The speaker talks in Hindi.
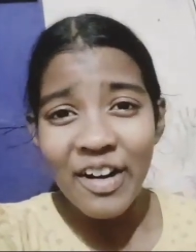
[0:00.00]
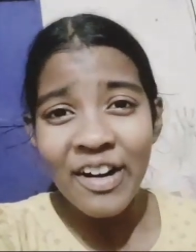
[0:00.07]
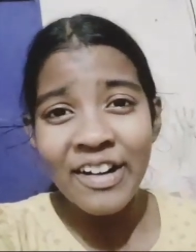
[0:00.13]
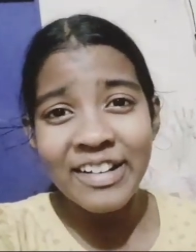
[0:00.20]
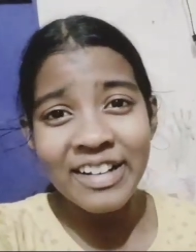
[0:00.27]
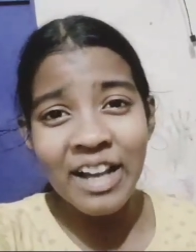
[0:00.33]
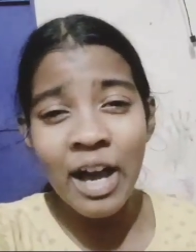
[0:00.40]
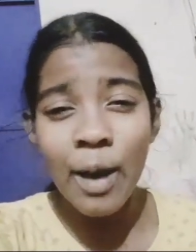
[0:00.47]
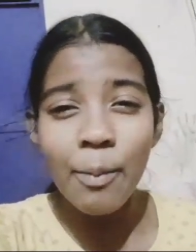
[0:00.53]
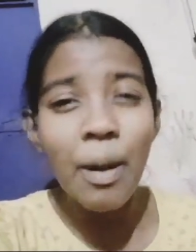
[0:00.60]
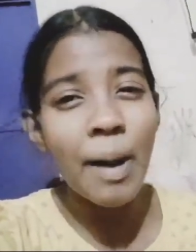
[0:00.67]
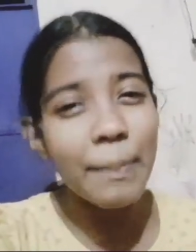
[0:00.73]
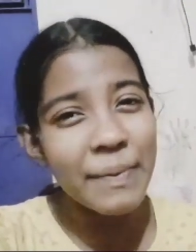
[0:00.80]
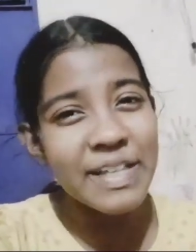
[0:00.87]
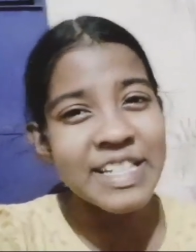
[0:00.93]
और हम
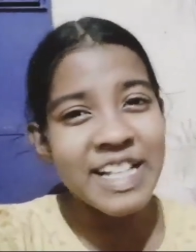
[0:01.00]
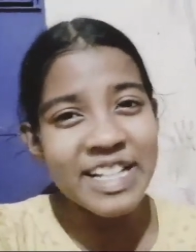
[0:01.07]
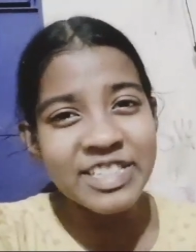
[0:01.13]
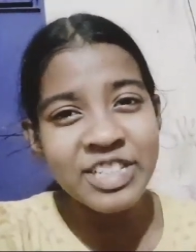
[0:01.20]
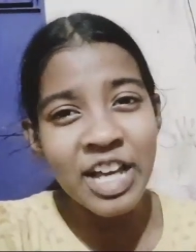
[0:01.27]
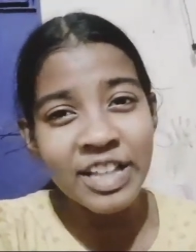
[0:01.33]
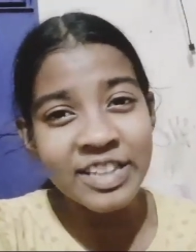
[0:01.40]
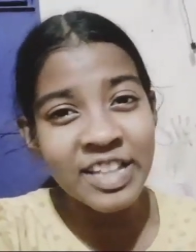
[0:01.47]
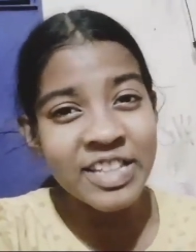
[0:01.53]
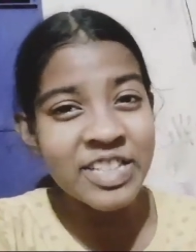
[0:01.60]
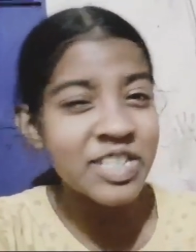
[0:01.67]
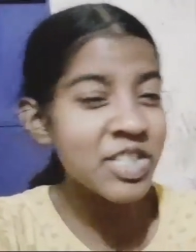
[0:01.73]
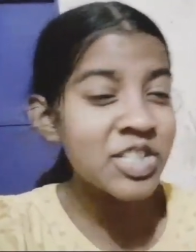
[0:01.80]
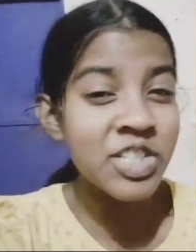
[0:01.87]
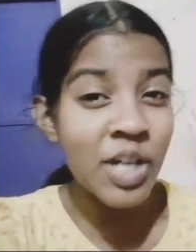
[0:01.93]
हमेशा जाते
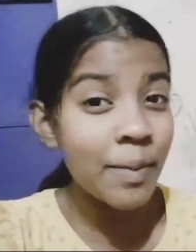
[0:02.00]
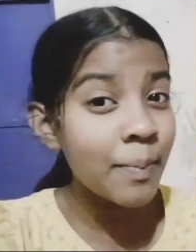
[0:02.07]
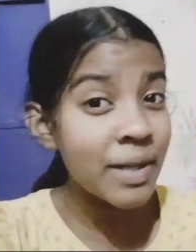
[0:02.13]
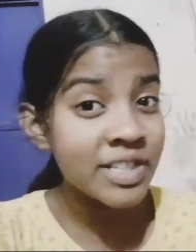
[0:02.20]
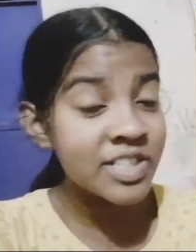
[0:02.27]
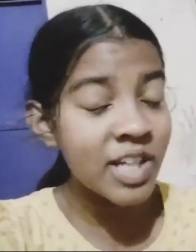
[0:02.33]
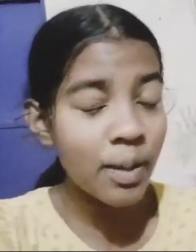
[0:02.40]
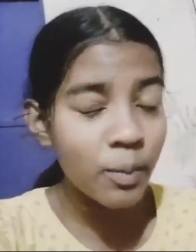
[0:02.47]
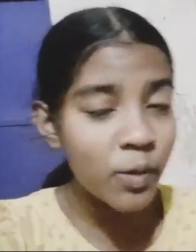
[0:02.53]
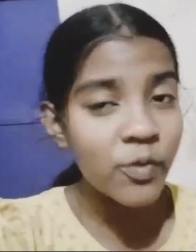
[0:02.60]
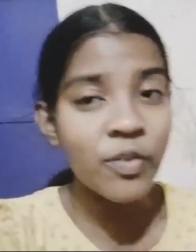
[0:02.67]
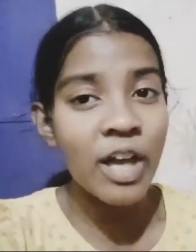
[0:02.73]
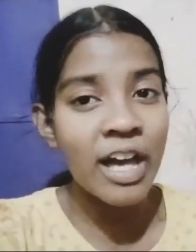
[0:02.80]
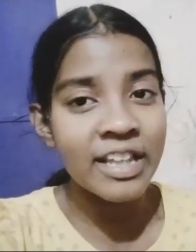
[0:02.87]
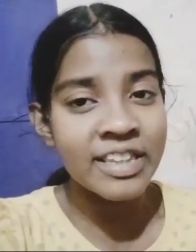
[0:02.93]
हैं जब अच्छा
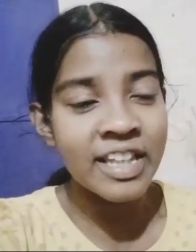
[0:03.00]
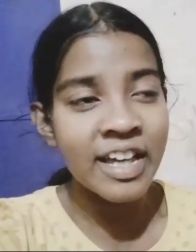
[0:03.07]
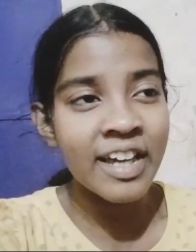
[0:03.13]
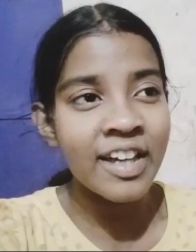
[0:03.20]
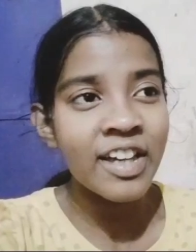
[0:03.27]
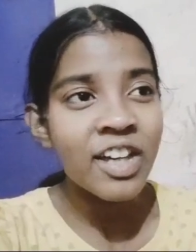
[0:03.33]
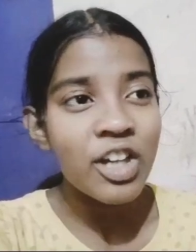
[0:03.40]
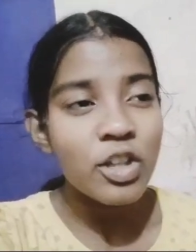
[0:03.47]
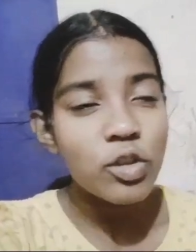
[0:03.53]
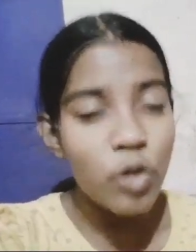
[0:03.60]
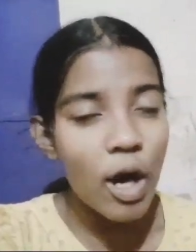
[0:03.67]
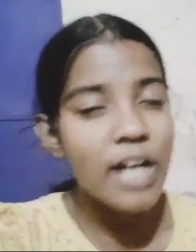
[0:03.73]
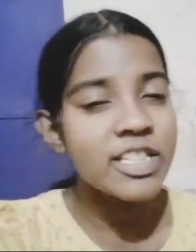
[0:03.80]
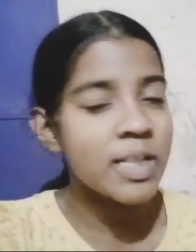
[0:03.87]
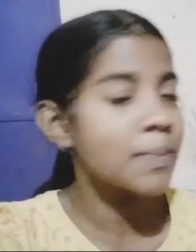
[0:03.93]
मूवी आता है तो
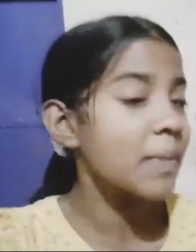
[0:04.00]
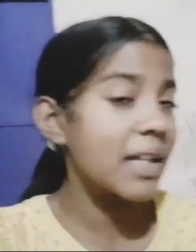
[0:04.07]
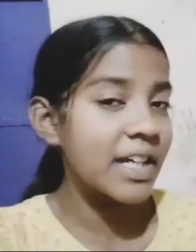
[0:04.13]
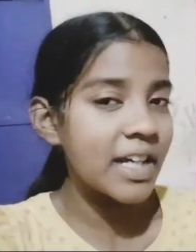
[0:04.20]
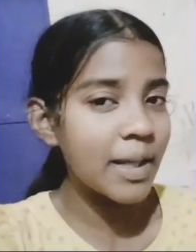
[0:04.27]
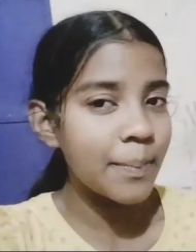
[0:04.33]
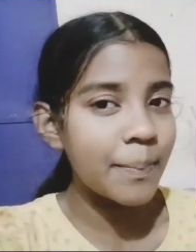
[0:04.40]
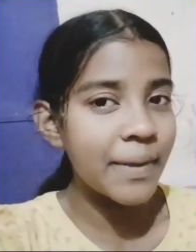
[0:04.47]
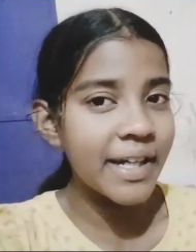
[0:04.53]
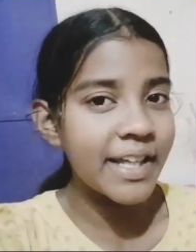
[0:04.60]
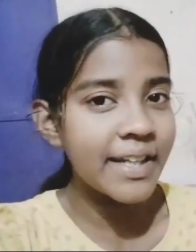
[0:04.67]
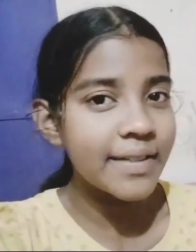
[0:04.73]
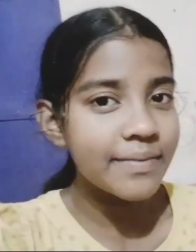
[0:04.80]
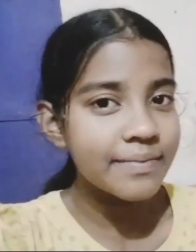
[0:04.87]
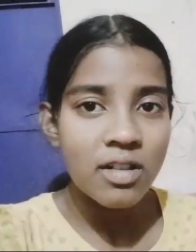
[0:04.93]
आज हम निकल पड़े